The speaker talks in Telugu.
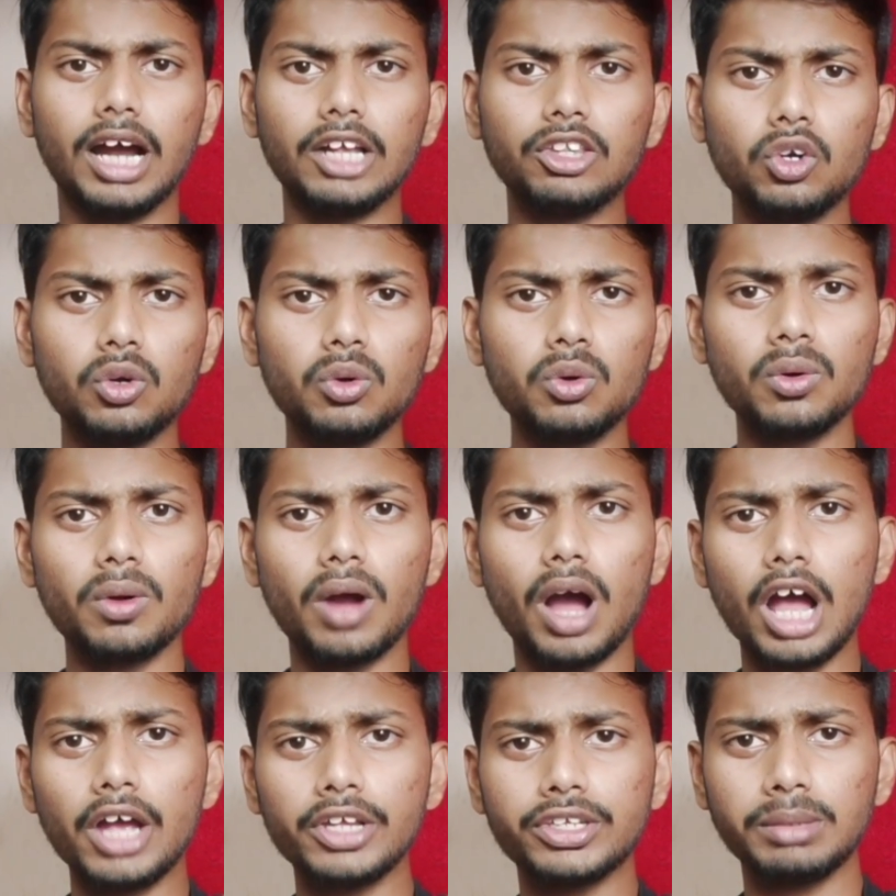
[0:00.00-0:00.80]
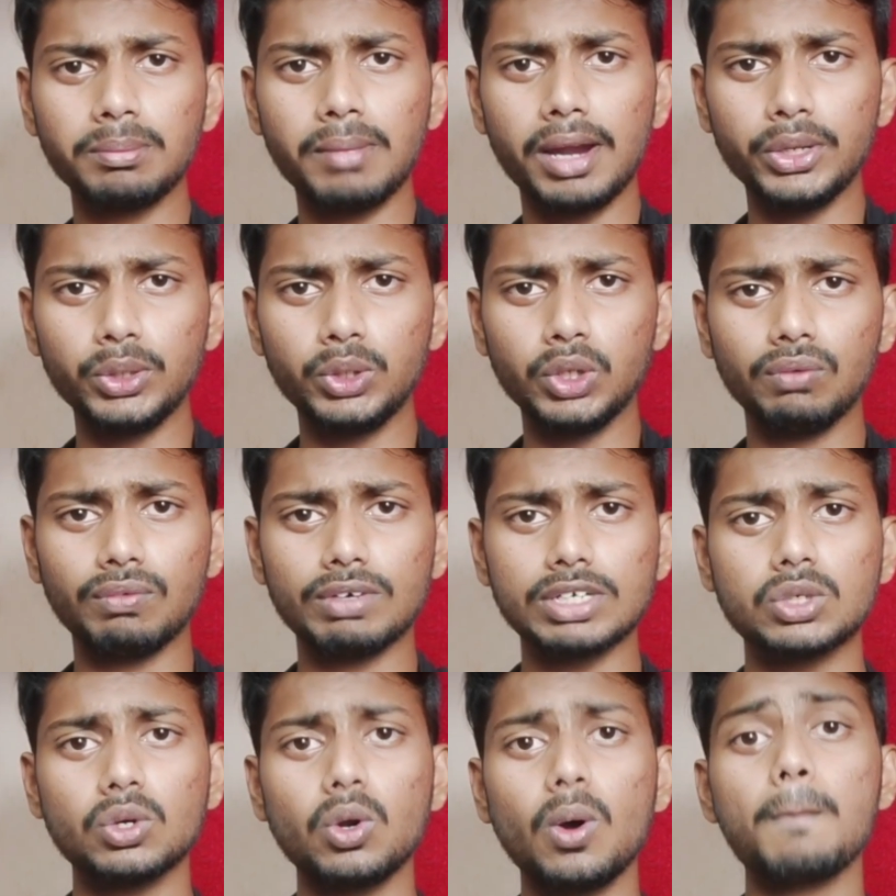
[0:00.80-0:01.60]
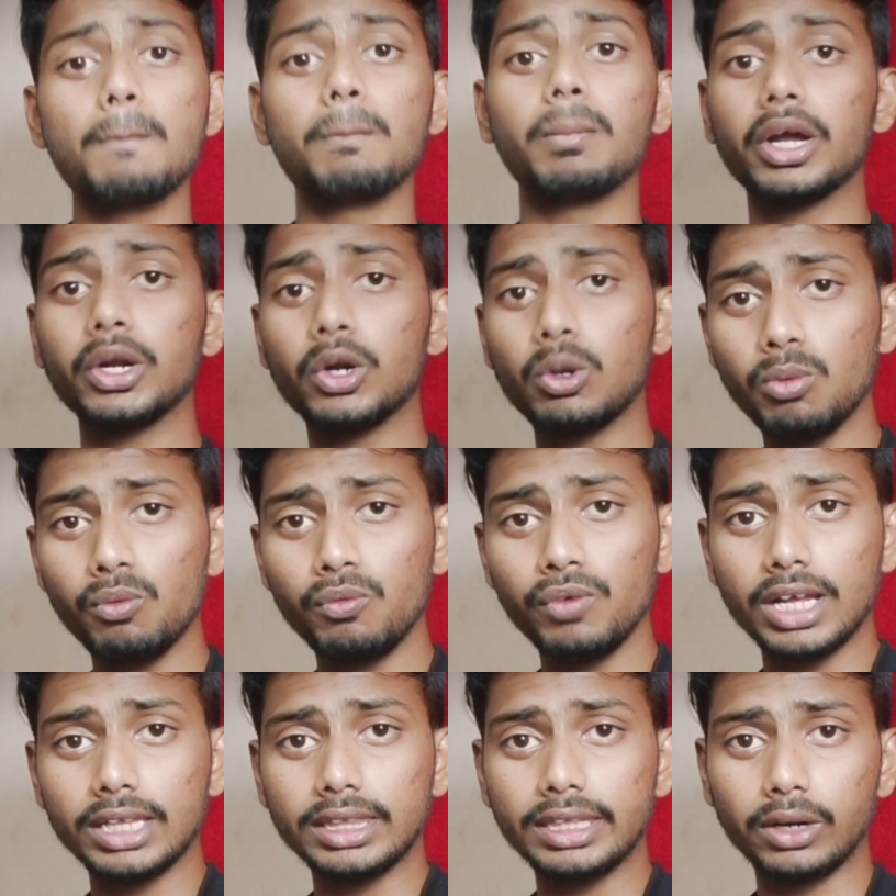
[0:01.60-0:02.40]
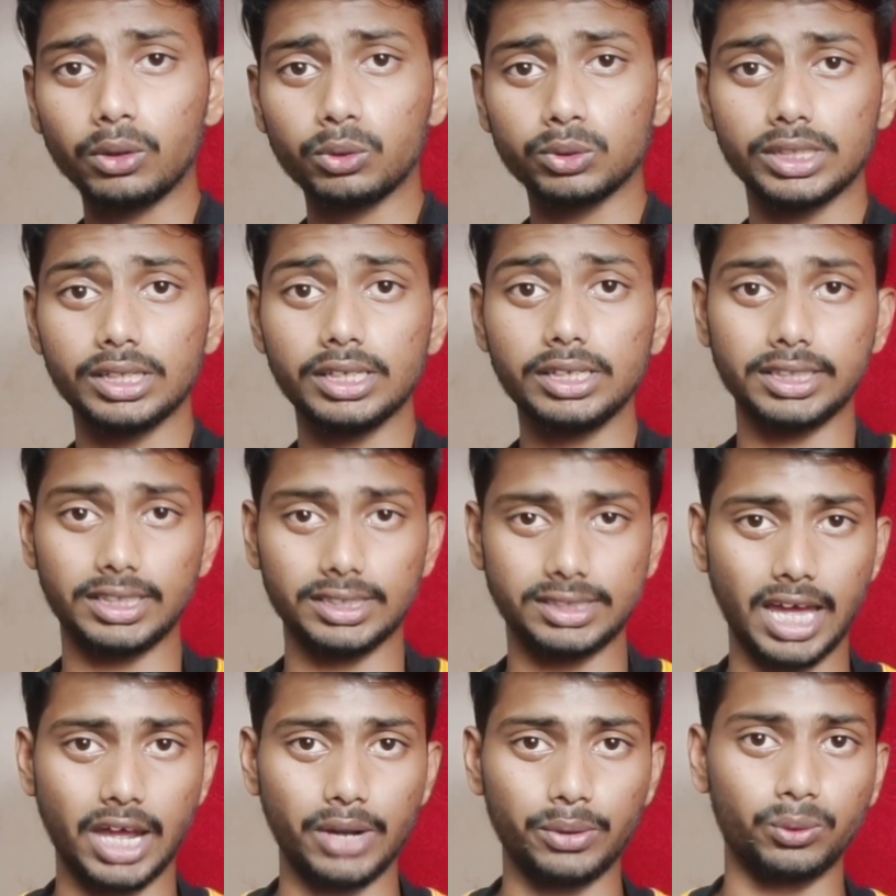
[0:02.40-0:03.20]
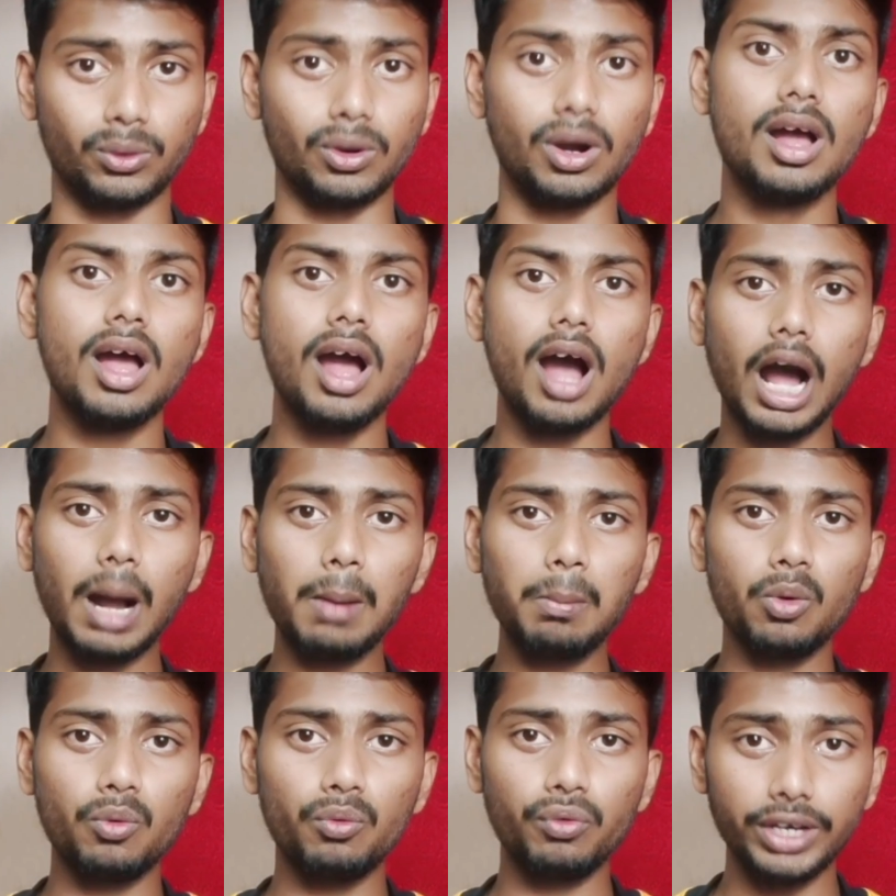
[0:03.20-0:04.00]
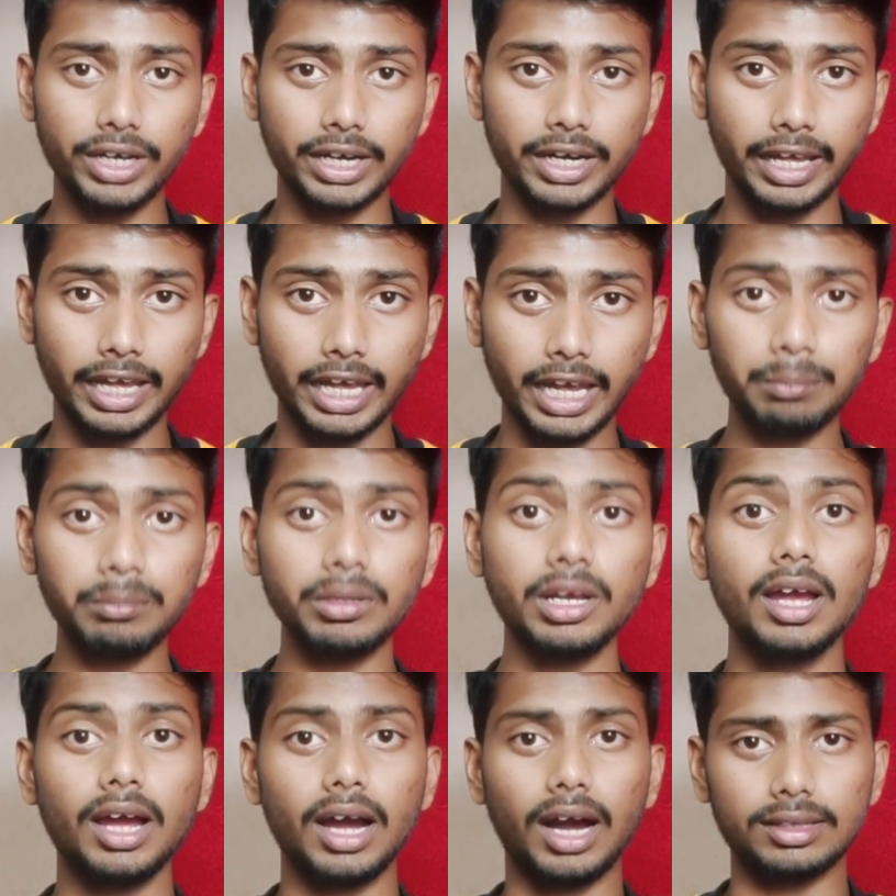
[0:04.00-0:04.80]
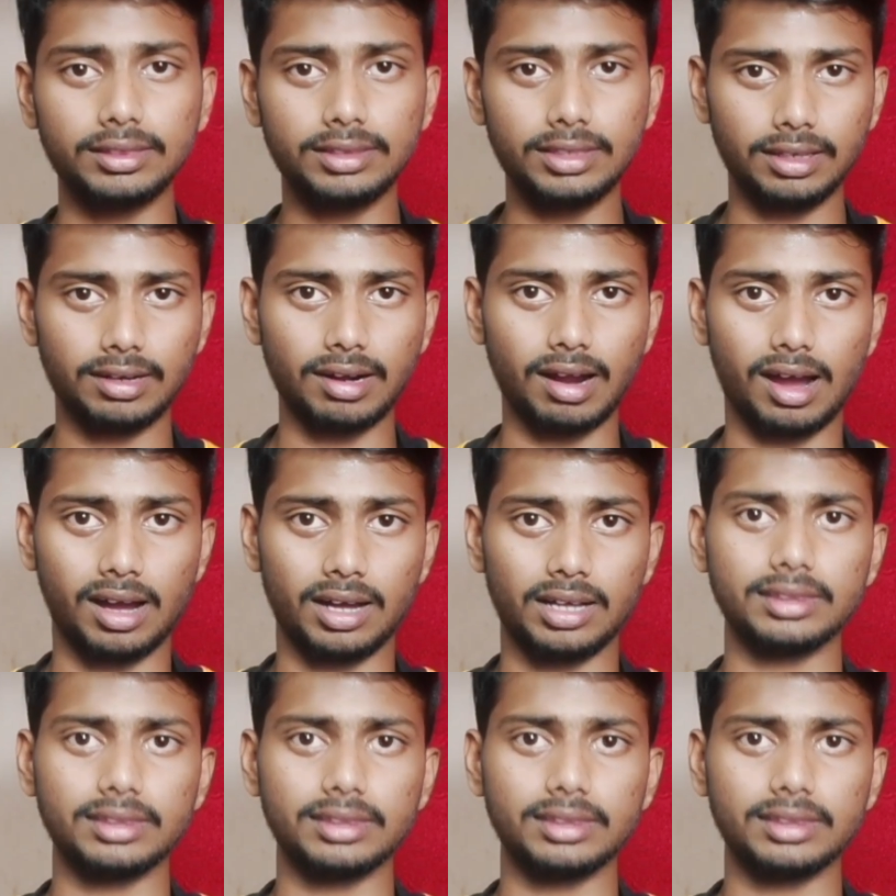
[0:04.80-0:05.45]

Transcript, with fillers: అతను ఆ సినిమాటిక్ యూనివర్స్లో మరో మూవీని అయితే అనౌన్స్ అయితే చేశారు ఆ మూవీ నేమ్ అధీరా